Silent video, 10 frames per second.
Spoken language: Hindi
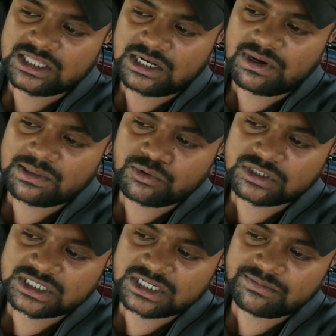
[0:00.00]
धनबाद
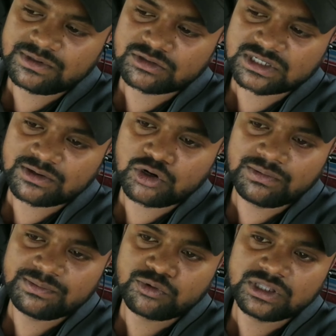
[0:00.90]
पहुँचेंगे फिर उसके बाद
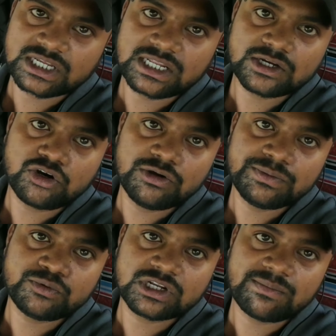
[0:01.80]
गोविंदपुर निकलेंगे
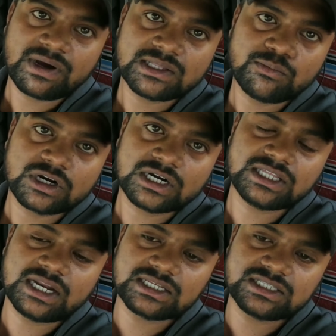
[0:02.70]
गोविंदपुर के बाद हम लोग
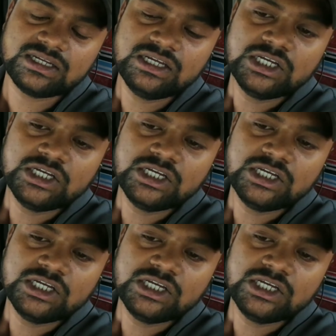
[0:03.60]
कटता रास्ता